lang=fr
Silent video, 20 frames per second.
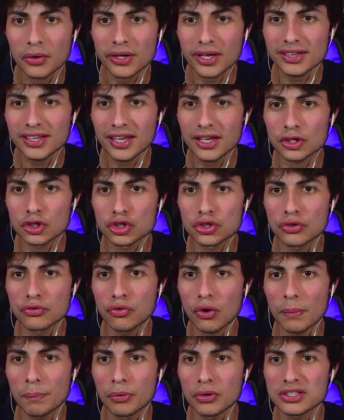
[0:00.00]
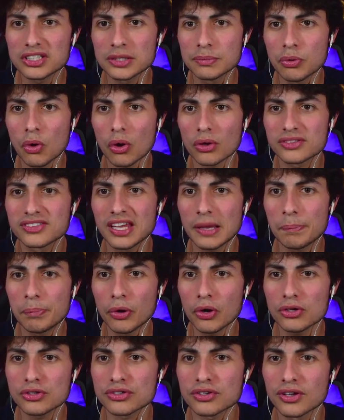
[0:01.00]
Mais Regardez, je vois Boxyboo en
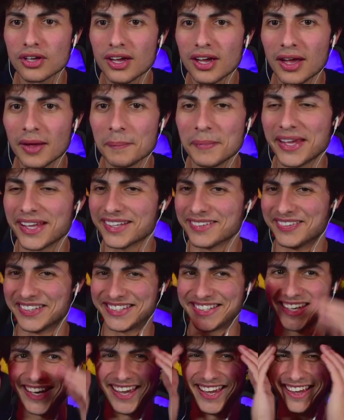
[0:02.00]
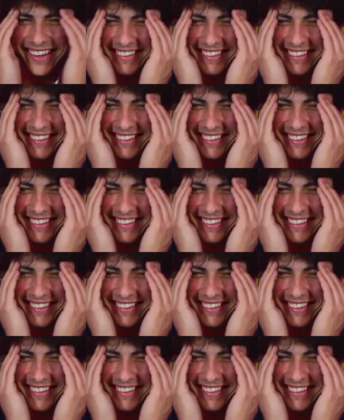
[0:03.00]
T-pose. Mais, mais c'est...